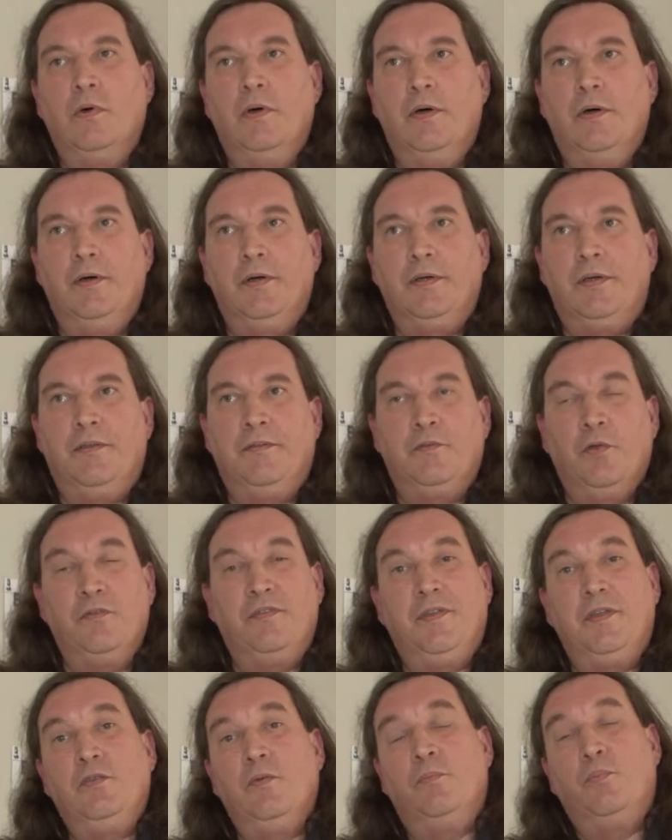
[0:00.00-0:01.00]
uh, que estão
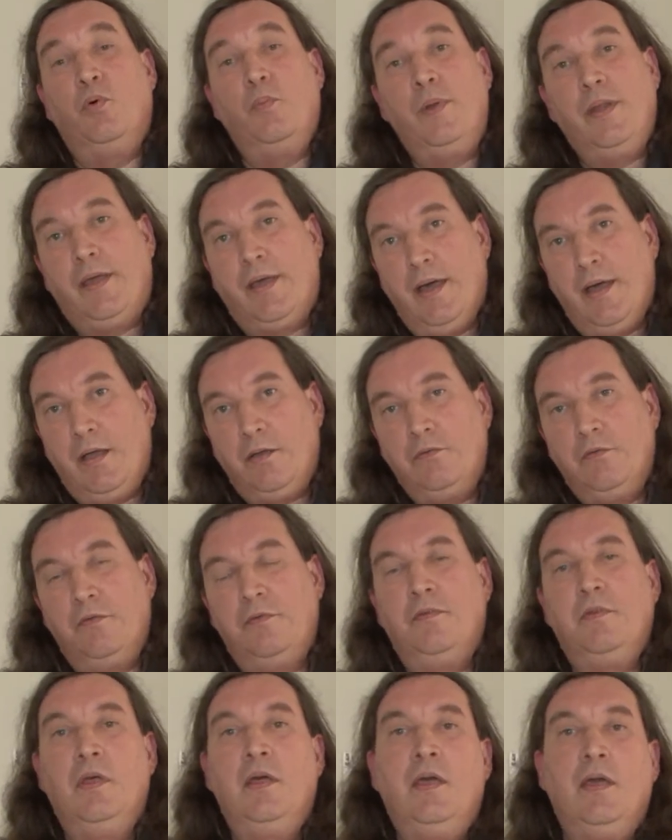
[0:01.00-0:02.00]
sendo
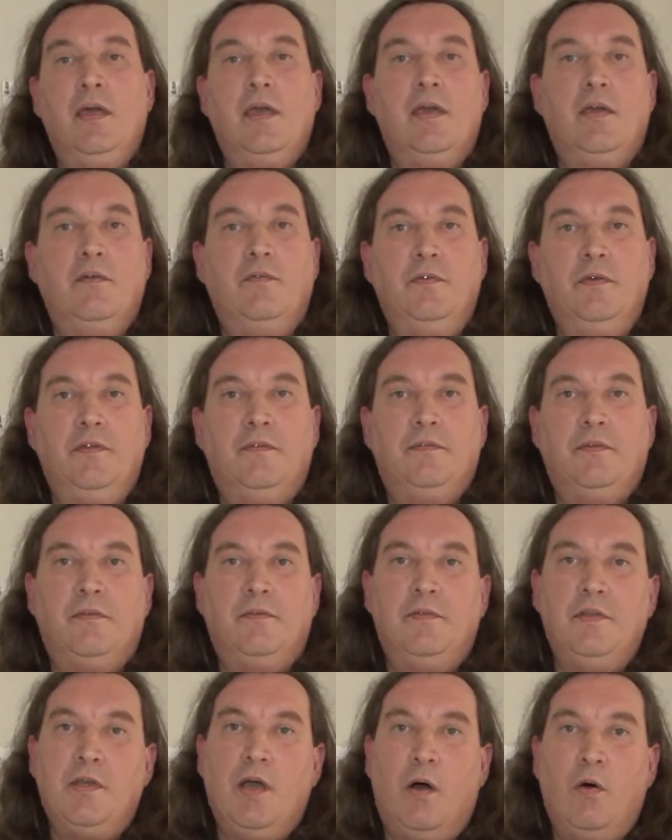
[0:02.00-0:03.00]
publicados em
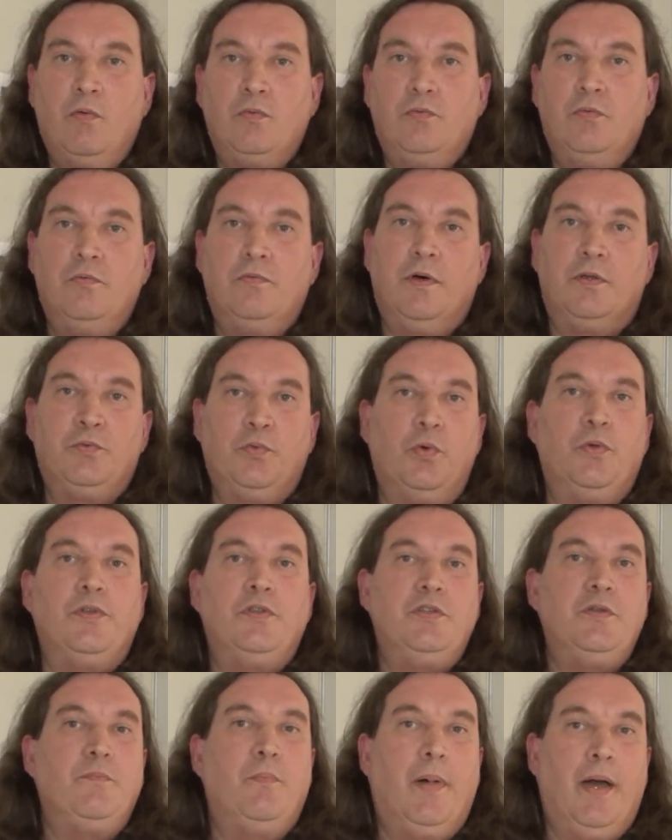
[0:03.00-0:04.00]
revistas de alto fator
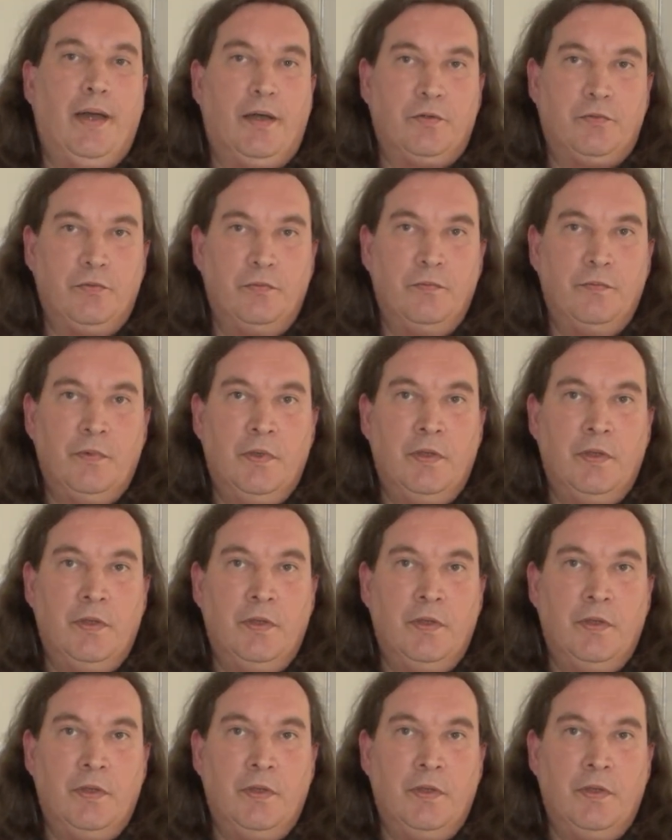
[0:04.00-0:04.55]
de impacto,